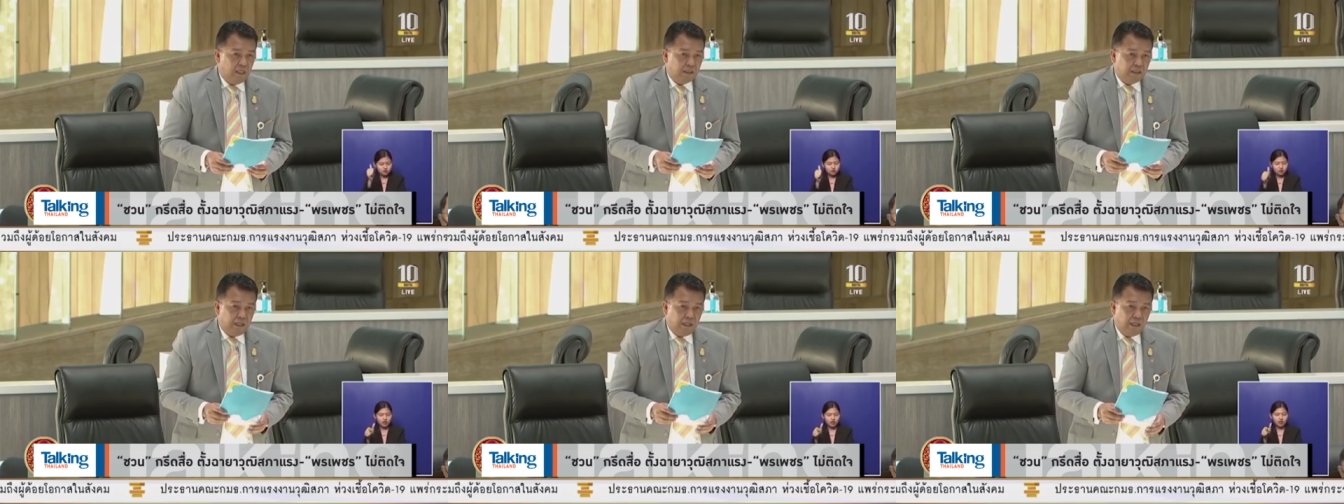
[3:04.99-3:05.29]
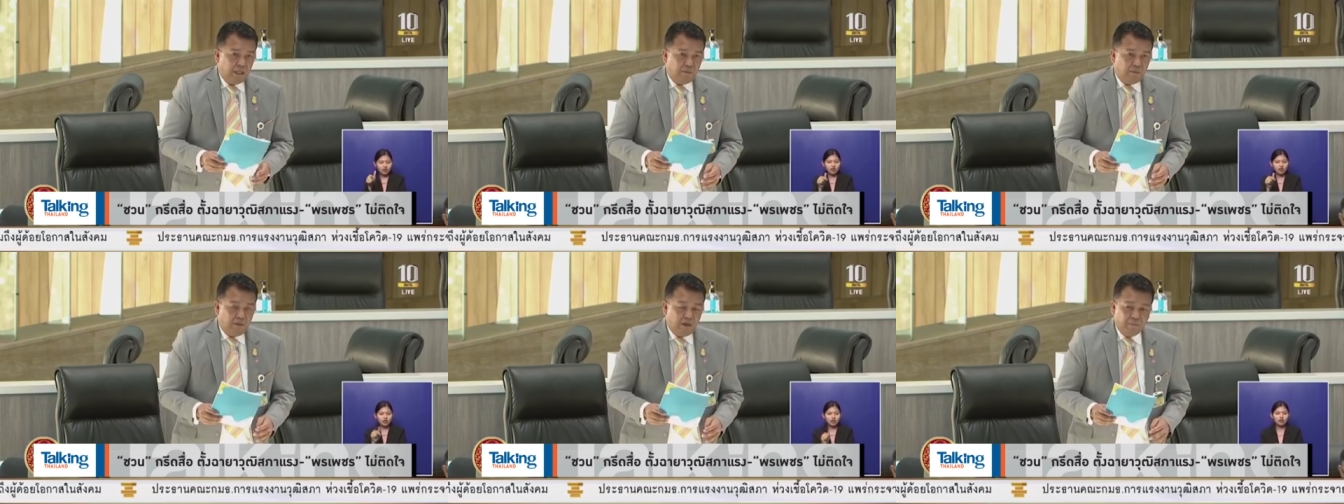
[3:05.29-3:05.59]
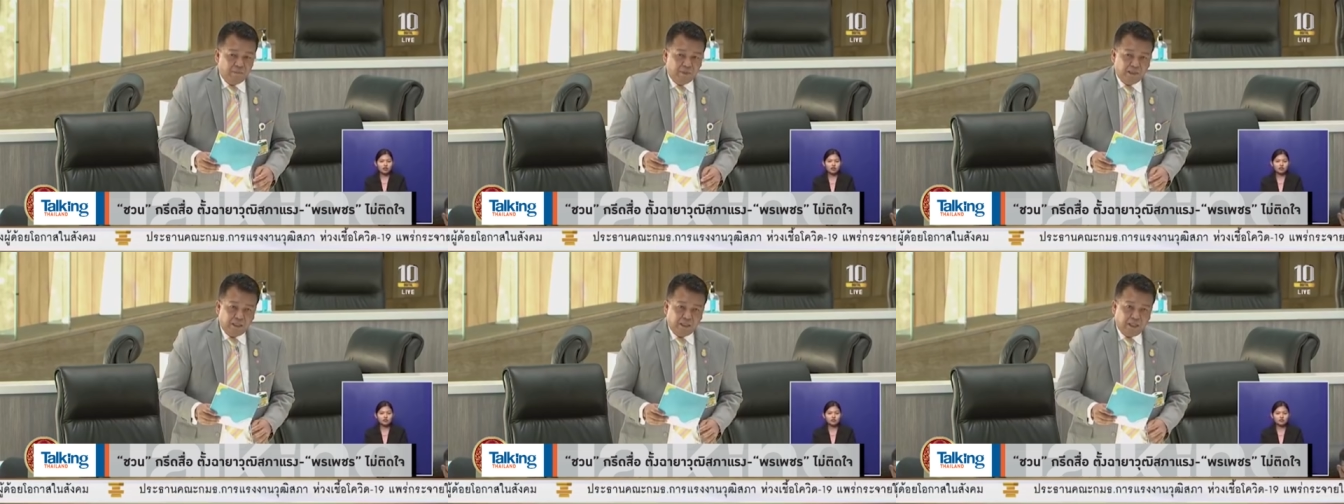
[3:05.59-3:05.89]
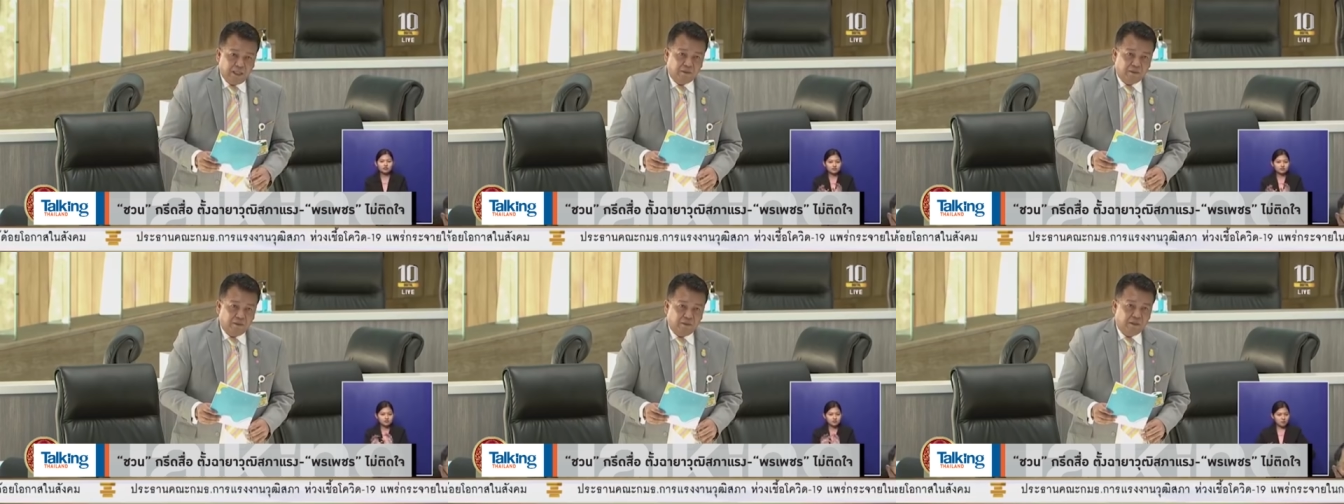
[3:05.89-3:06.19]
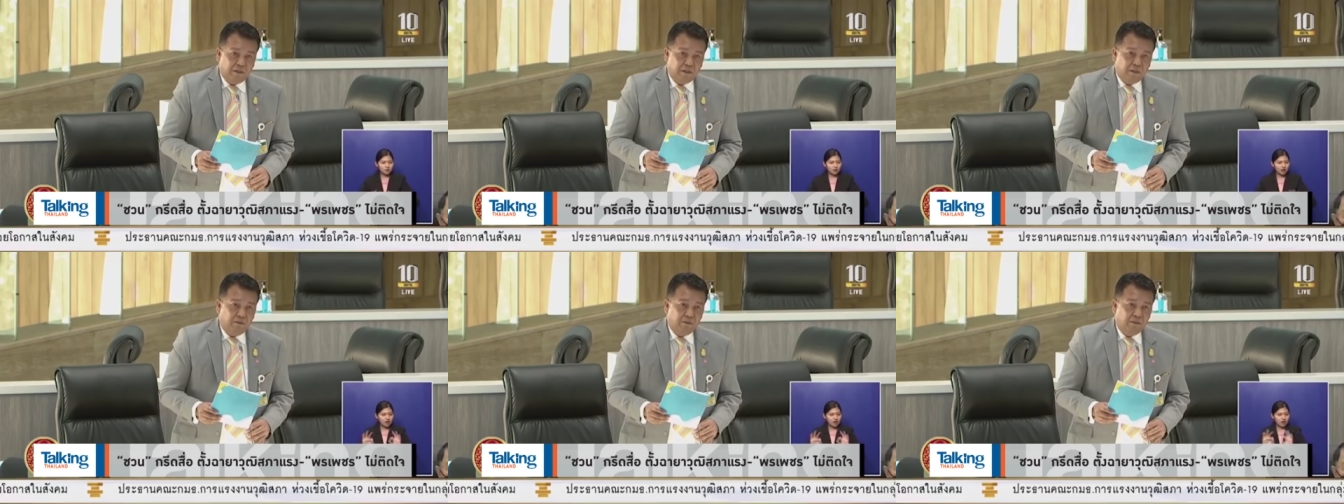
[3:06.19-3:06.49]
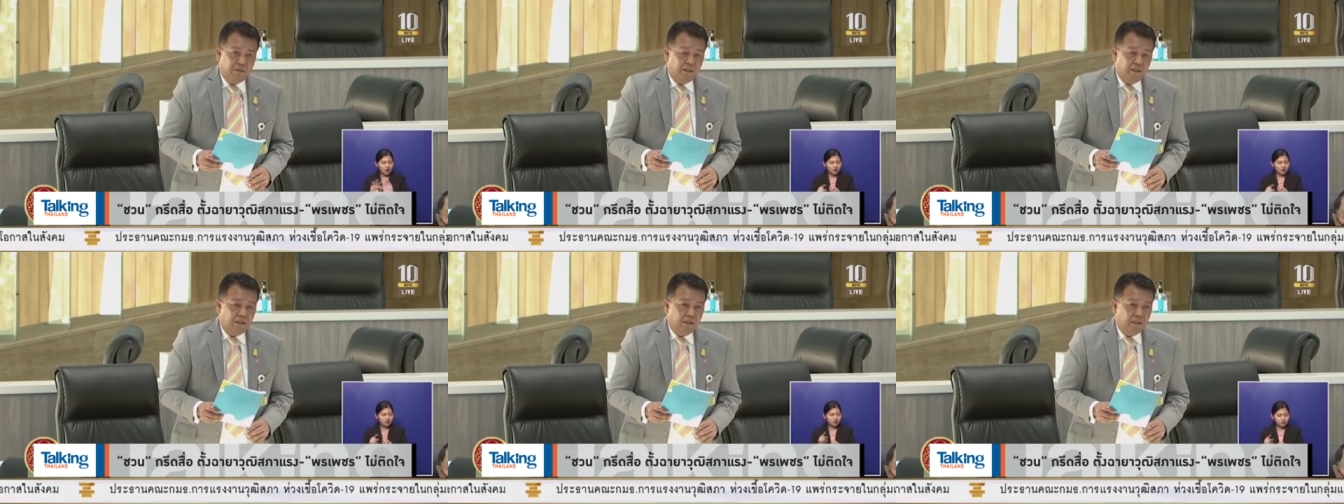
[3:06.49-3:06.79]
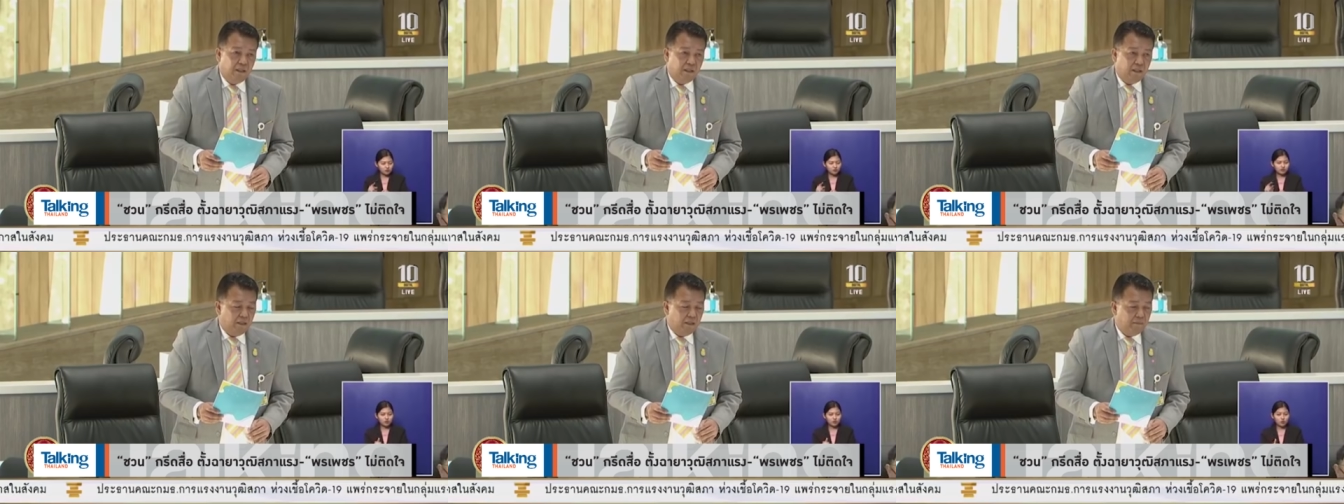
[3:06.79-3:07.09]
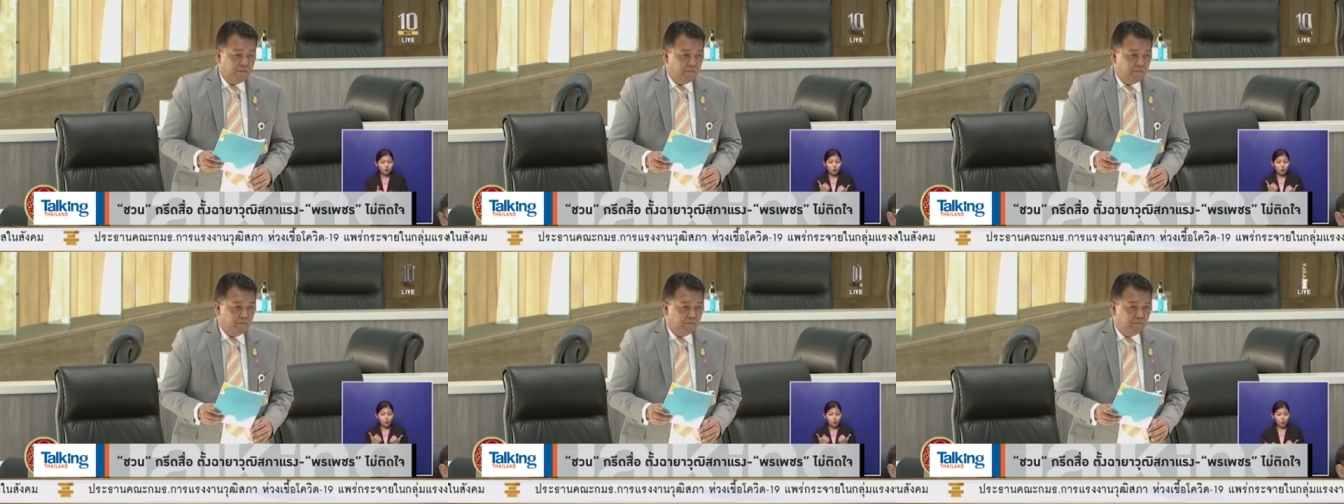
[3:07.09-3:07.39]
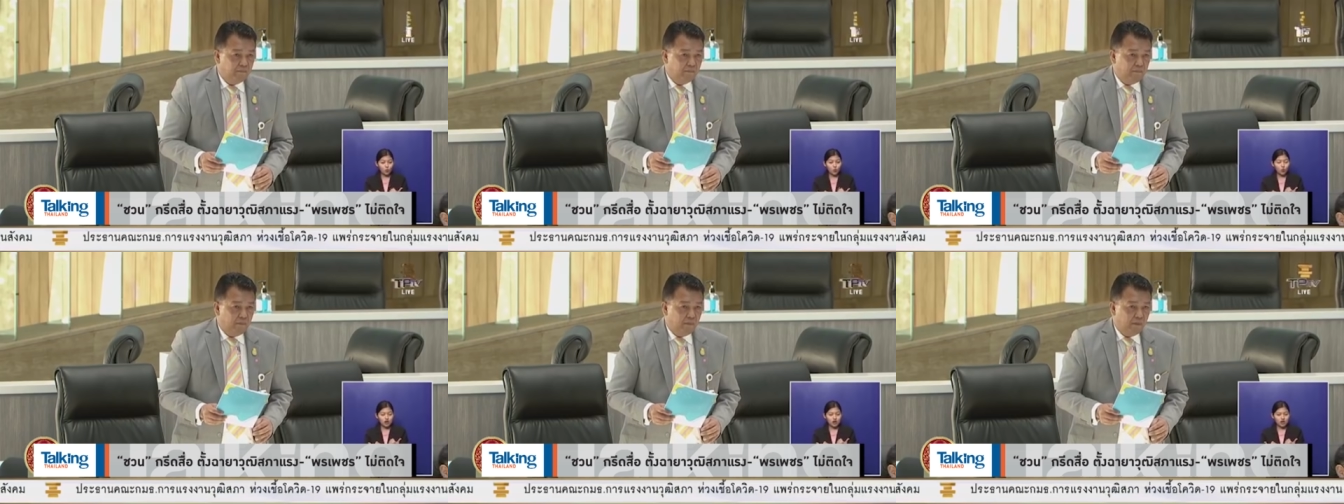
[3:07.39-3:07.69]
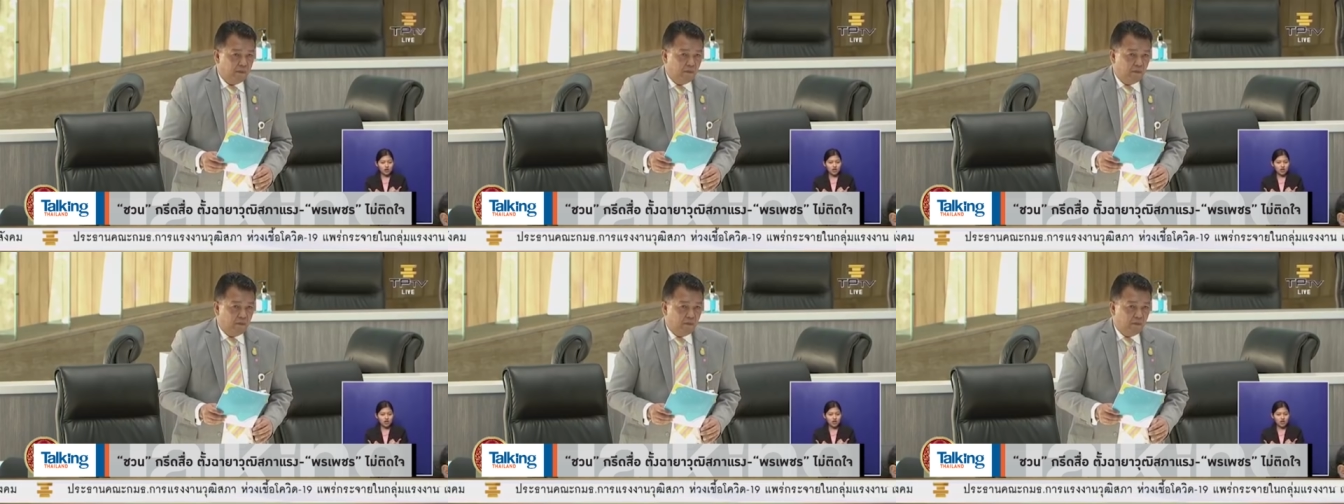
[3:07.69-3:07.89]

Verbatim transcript: ถ้าเป็นผมพูดนะผมก็จะบอกว่า จริงๆ สภาก็